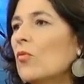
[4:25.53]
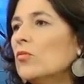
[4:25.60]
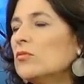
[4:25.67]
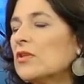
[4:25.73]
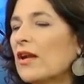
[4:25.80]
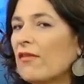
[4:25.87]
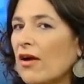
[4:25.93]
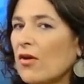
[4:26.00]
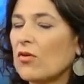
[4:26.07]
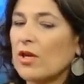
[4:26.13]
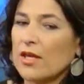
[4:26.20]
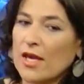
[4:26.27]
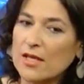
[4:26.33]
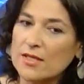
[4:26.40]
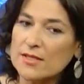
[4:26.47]
un trabajo que
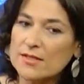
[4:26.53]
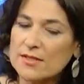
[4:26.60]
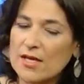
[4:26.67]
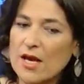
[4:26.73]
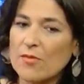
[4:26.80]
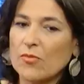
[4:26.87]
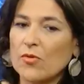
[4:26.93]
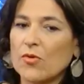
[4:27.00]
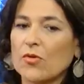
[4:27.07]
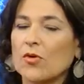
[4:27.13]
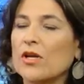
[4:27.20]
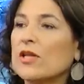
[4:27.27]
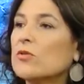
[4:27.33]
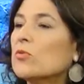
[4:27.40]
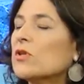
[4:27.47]
ya iniciamos
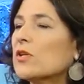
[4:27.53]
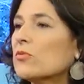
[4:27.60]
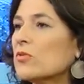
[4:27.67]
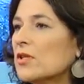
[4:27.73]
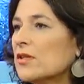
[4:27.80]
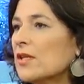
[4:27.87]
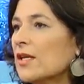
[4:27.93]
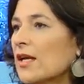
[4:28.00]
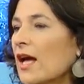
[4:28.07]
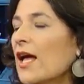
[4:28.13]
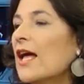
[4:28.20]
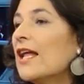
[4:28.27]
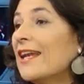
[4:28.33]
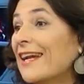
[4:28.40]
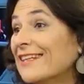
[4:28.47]
con la industria turística,
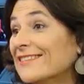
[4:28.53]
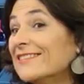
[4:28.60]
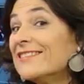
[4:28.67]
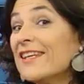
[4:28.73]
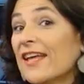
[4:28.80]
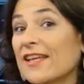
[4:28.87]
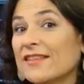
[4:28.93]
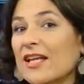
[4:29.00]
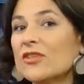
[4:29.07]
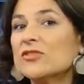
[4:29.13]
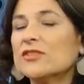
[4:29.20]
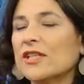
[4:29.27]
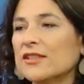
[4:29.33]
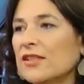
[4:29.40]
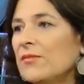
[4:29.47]
la necesidad de estar
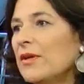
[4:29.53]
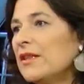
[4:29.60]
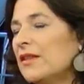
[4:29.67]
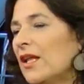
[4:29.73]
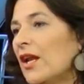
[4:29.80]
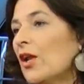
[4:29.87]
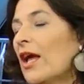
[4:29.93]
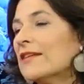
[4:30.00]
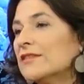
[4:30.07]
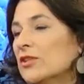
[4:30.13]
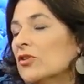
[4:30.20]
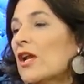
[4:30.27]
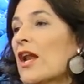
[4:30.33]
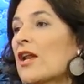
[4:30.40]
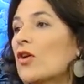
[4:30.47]
constantemente
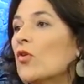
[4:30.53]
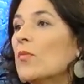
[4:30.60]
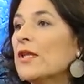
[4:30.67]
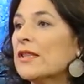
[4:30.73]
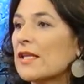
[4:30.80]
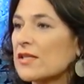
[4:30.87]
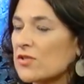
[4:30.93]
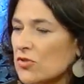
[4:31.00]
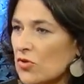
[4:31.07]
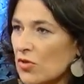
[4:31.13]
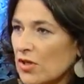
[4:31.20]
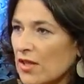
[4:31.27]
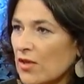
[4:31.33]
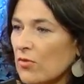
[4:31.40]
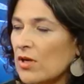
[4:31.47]
haciendo las
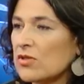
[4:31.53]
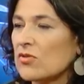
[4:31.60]
recomendaciones de cuáles